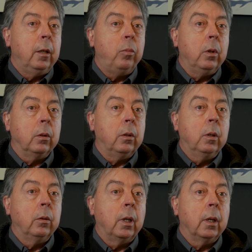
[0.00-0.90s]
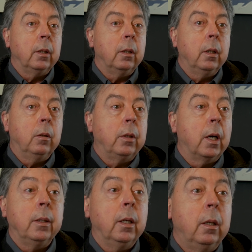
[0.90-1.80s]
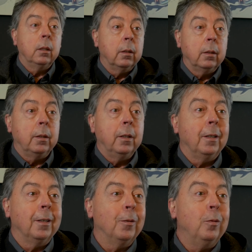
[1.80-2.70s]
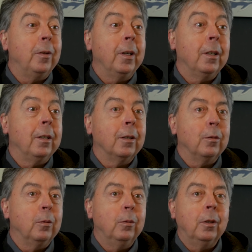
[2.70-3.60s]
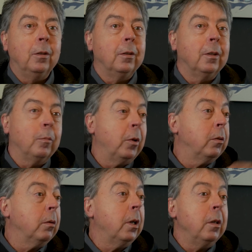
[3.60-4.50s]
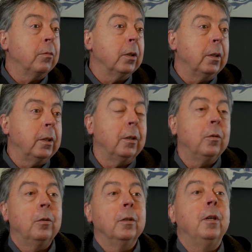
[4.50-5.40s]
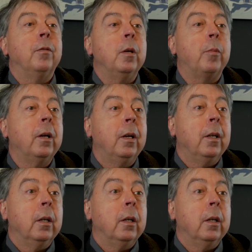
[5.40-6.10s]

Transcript: Et puis quand, dès qu'on a, qu'on a arrêté, ça s'est rouvert et d'un seul coup, c'était plein soleil. Enfin, c'était juste ce qu'il fallait pas.